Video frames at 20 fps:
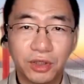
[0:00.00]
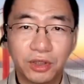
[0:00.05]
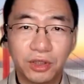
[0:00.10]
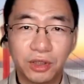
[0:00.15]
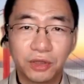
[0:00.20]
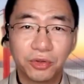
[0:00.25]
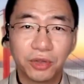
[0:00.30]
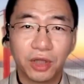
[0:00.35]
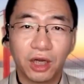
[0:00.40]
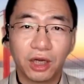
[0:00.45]

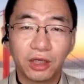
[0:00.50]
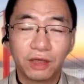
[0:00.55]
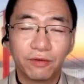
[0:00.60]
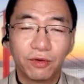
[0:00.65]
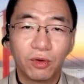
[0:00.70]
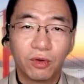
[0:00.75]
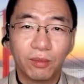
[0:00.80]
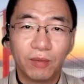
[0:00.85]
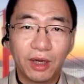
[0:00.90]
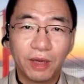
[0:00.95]
幸运的啊，
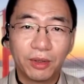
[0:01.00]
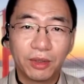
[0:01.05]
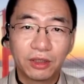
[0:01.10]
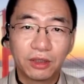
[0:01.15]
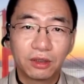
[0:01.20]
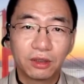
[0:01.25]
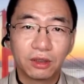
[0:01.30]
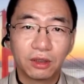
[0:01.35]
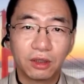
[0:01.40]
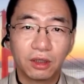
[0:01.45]
因为我妈
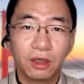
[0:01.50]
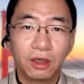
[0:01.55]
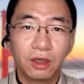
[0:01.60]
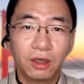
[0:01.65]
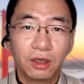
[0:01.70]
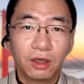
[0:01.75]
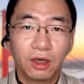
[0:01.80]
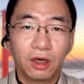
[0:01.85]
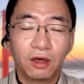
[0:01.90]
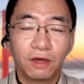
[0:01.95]
妈是
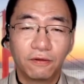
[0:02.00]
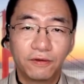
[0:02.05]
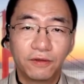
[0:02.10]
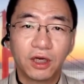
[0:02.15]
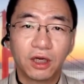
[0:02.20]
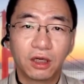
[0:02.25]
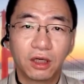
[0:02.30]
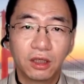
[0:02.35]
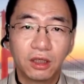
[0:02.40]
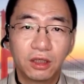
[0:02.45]
呃
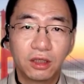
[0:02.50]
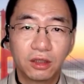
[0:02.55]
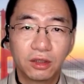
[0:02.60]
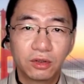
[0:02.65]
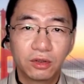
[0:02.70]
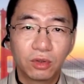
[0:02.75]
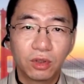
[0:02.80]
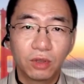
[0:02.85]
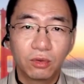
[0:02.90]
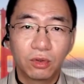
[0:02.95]
妇产科医
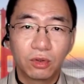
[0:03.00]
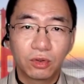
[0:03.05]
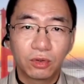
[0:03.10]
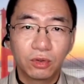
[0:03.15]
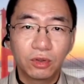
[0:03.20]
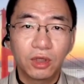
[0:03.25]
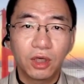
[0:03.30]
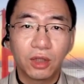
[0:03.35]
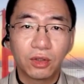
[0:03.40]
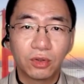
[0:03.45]
生，所以我
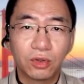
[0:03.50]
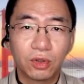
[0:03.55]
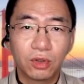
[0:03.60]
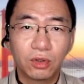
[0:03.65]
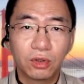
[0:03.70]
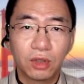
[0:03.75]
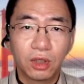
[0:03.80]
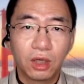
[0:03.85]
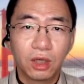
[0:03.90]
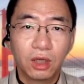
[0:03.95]
从小的时
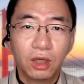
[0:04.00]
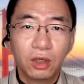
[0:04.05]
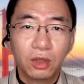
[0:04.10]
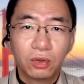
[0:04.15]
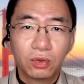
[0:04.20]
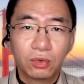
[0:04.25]
候呢，